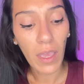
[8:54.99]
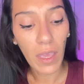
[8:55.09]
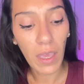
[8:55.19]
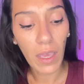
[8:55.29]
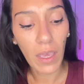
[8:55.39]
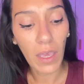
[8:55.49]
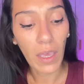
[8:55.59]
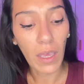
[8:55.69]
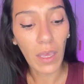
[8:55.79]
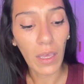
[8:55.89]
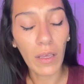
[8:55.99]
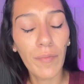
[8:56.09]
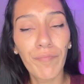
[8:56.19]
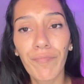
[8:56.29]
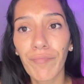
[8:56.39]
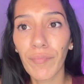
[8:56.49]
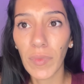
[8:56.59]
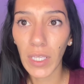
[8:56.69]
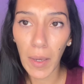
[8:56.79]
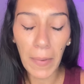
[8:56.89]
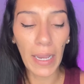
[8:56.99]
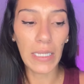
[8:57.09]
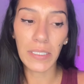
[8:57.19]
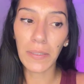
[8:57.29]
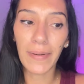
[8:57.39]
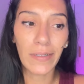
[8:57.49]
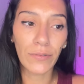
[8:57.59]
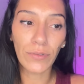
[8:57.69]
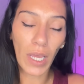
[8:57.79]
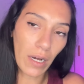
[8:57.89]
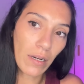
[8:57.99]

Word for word: Eh, ¿Qué más les iba a contar?